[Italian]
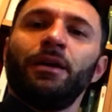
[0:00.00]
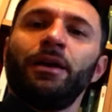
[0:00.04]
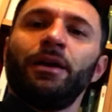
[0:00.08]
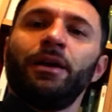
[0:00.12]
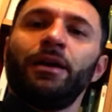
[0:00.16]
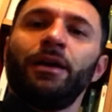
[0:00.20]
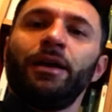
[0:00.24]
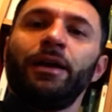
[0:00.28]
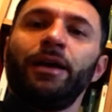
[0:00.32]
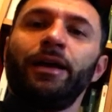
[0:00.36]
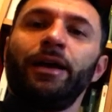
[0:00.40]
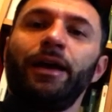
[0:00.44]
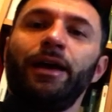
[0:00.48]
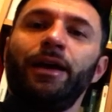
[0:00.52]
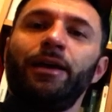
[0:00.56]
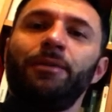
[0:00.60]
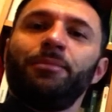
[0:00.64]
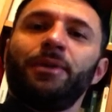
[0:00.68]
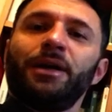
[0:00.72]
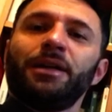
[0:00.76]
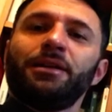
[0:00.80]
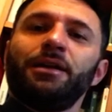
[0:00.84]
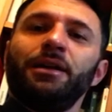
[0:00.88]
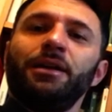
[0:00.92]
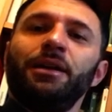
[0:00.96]
È martedì
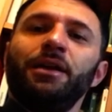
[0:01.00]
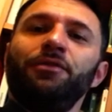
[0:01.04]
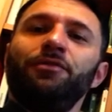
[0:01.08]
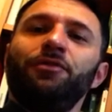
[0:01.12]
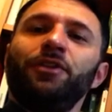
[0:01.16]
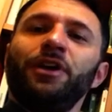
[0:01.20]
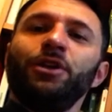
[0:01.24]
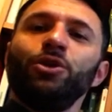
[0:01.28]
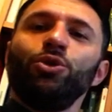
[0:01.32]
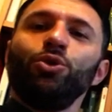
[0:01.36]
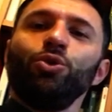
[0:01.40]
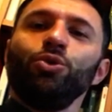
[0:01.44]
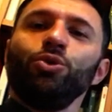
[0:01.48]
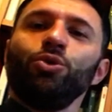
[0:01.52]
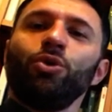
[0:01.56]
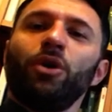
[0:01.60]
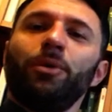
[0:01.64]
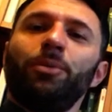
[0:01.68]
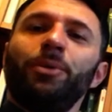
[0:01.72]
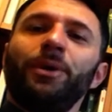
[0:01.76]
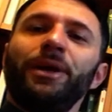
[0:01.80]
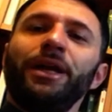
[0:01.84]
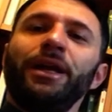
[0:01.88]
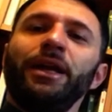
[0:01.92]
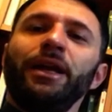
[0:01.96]
21
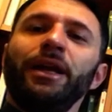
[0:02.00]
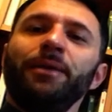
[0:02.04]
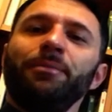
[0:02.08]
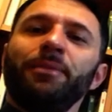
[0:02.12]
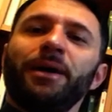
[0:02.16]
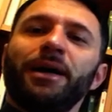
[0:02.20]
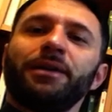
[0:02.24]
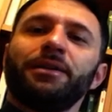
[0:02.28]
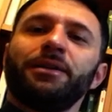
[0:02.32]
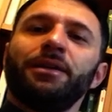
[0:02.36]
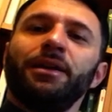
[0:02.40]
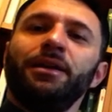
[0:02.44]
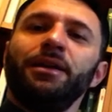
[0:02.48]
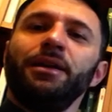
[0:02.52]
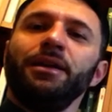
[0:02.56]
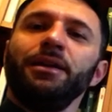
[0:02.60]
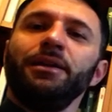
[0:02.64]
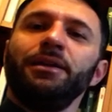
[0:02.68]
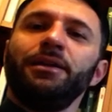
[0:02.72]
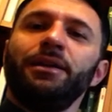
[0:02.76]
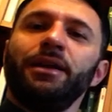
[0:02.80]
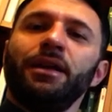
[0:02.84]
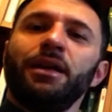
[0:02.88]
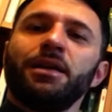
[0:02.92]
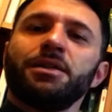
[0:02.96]
aprile, martedì della
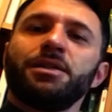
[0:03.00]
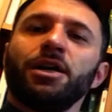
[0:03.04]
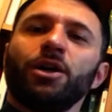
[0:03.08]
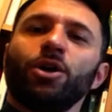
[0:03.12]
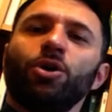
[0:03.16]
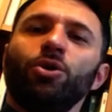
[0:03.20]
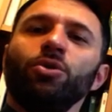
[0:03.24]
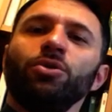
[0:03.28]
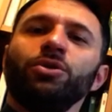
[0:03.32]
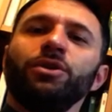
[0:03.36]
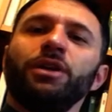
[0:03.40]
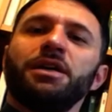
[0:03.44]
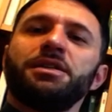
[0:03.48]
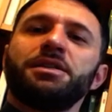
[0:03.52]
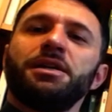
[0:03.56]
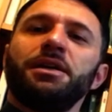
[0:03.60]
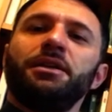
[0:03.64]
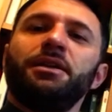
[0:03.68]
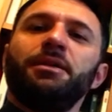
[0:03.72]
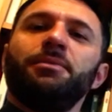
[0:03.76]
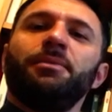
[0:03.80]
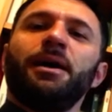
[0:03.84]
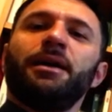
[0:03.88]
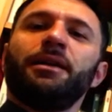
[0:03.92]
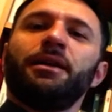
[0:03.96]
seconda settimana
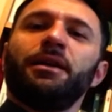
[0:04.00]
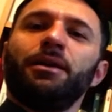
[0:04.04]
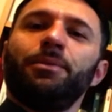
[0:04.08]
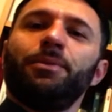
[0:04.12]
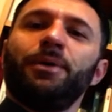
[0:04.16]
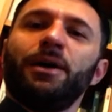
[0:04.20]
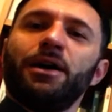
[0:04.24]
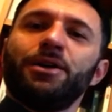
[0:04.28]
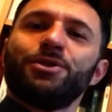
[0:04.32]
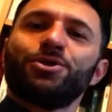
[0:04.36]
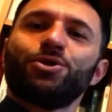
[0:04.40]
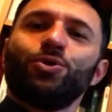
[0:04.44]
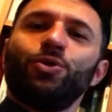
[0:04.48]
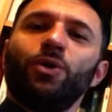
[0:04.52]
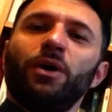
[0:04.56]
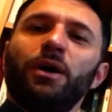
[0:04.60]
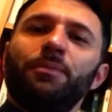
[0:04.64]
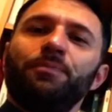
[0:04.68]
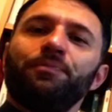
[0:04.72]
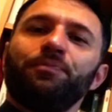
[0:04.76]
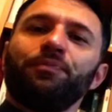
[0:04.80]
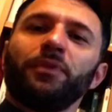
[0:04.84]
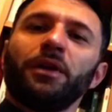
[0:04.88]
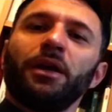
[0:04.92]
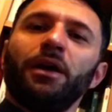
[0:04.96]
di Pasqua.
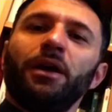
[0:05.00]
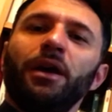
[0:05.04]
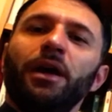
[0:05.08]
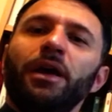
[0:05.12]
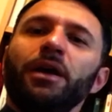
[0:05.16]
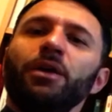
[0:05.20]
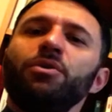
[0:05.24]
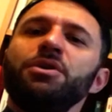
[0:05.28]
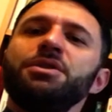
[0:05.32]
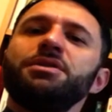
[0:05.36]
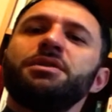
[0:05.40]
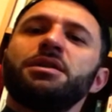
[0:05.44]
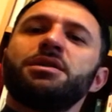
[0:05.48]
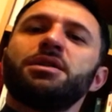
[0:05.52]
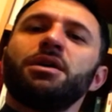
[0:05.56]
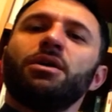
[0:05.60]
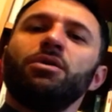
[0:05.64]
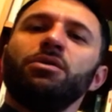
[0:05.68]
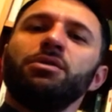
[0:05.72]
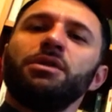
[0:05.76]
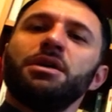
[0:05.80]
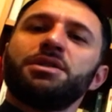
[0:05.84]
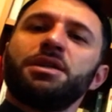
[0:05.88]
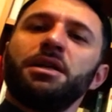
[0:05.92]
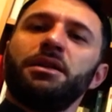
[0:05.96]
E in questa seconda
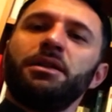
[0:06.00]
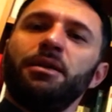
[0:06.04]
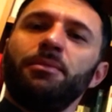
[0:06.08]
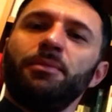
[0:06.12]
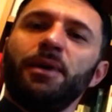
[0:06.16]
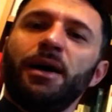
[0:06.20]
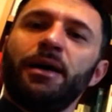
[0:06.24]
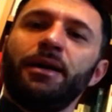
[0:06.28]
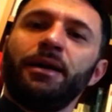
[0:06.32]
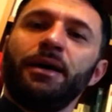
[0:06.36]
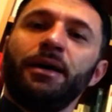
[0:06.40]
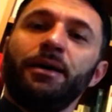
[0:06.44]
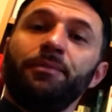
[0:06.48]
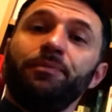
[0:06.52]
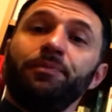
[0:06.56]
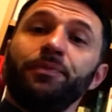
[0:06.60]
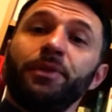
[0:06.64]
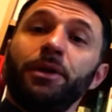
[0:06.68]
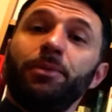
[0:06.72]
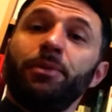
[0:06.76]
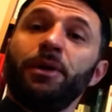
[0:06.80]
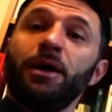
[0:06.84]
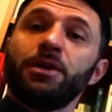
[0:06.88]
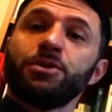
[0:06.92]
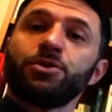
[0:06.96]
settimana di
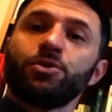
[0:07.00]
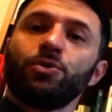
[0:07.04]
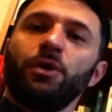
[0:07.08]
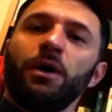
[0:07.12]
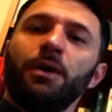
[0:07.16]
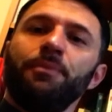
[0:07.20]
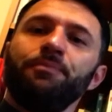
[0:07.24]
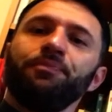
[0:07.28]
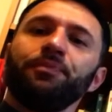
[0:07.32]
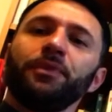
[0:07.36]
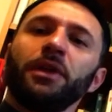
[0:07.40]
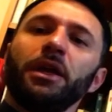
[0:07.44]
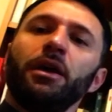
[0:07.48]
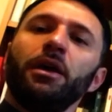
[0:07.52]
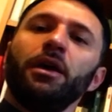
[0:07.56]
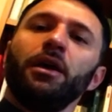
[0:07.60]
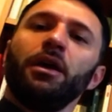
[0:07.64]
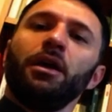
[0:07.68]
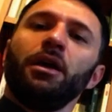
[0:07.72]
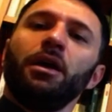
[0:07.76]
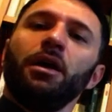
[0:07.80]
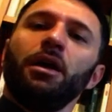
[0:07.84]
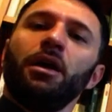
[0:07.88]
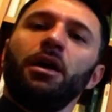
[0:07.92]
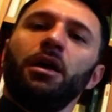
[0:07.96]
Pasqua
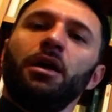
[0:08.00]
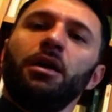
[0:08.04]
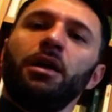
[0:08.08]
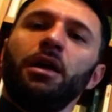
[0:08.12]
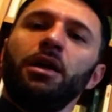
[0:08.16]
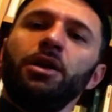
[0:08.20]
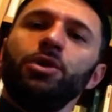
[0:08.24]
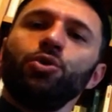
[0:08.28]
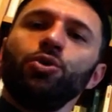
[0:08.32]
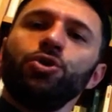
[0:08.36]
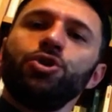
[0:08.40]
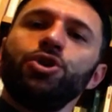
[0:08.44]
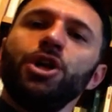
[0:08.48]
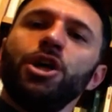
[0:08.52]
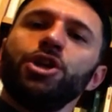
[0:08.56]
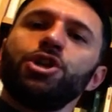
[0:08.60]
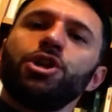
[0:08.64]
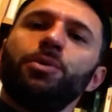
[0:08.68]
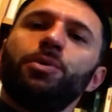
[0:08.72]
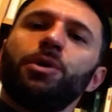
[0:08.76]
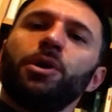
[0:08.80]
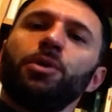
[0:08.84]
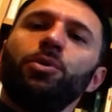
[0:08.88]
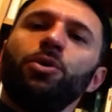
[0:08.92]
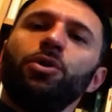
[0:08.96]
la liturgia ci
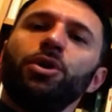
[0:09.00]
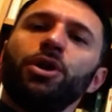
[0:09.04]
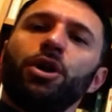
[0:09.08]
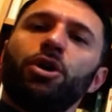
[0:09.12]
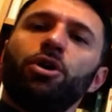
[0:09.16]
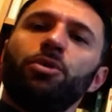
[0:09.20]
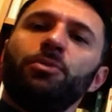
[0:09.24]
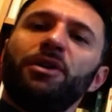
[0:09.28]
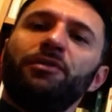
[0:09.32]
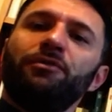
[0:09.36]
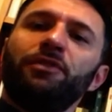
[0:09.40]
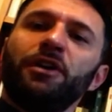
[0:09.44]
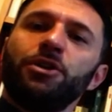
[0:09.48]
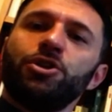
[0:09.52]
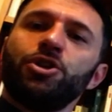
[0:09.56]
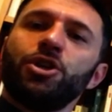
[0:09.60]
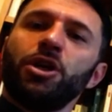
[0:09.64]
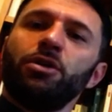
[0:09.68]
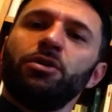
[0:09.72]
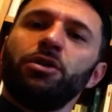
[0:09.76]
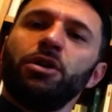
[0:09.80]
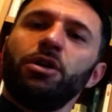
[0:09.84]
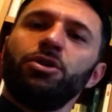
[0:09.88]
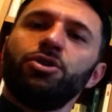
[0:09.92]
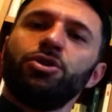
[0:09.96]
propone come Vangelo del
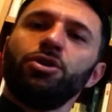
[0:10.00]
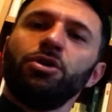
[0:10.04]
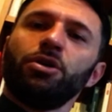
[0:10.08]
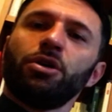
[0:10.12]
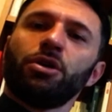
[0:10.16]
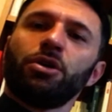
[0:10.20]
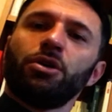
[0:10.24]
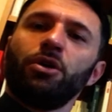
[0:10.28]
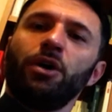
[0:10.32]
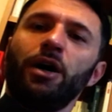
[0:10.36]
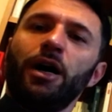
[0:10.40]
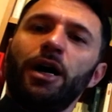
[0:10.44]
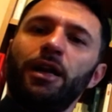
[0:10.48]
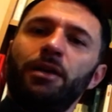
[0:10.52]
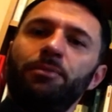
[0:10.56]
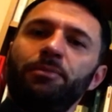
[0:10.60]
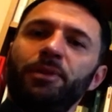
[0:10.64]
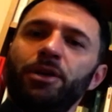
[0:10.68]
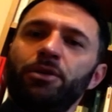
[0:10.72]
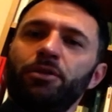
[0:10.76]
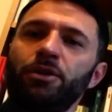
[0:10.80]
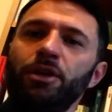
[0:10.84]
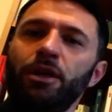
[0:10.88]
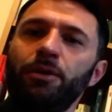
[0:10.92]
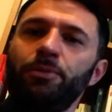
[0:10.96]
giorno, almeno nei
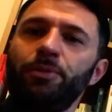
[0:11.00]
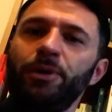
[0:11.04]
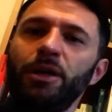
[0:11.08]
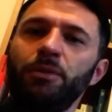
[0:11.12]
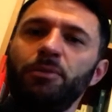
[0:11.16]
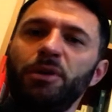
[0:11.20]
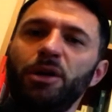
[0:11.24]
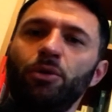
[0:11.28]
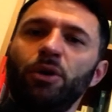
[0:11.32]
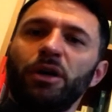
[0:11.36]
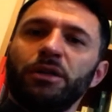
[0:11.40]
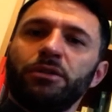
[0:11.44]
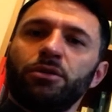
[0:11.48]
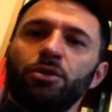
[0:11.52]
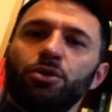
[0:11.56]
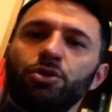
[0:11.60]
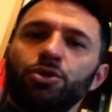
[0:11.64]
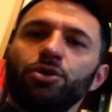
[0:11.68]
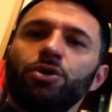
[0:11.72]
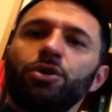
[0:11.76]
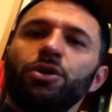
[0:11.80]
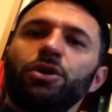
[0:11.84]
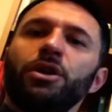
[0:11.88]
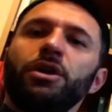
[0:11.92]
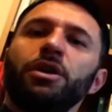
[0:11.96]
primi quattro giorni di
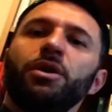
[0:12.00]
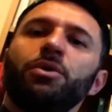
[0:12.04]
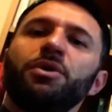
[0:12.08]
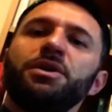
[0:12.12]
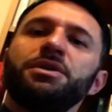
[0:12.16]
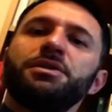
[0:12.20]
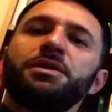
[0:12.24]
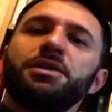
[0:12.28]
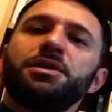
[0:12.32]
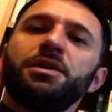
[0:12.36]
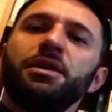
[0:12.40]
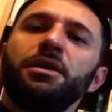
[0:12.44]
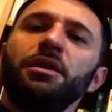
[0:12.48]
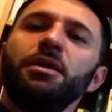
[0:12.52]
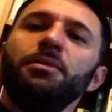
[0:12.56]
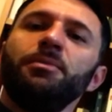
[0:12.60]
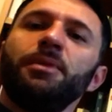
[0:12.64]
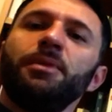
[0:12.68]
questa settimana,